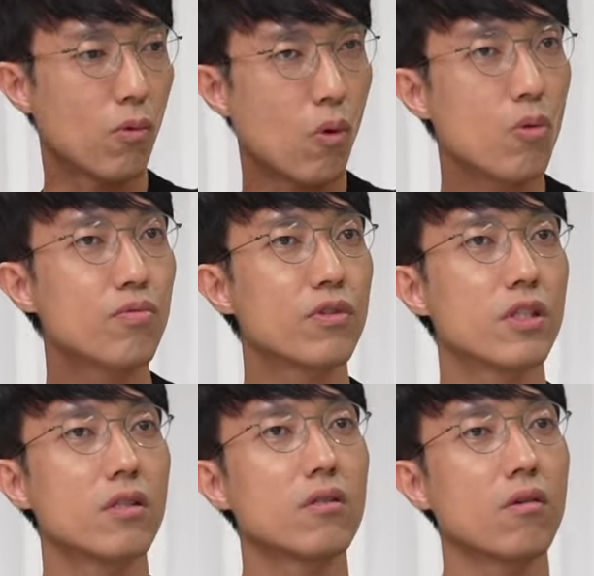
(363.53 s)
골프
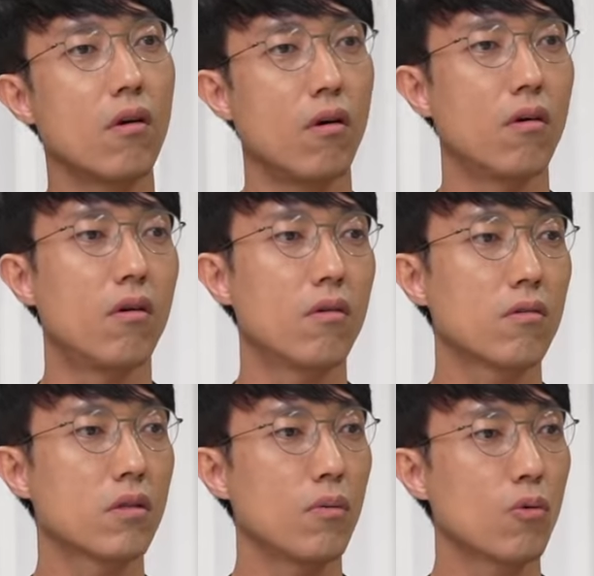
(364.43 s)
치는 거,
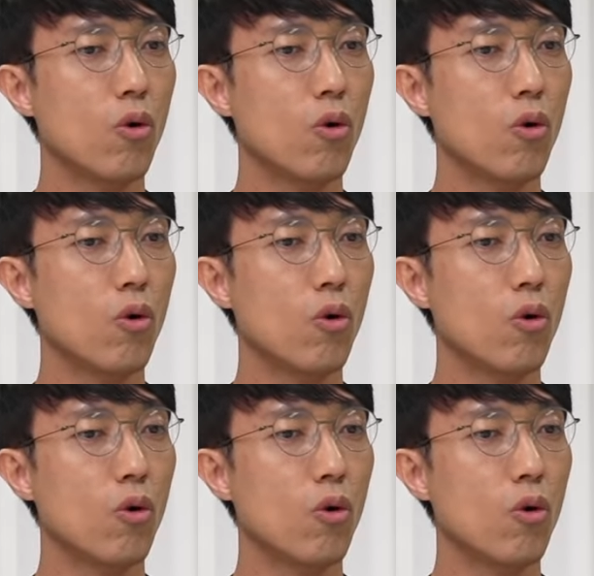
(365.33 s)
그다음에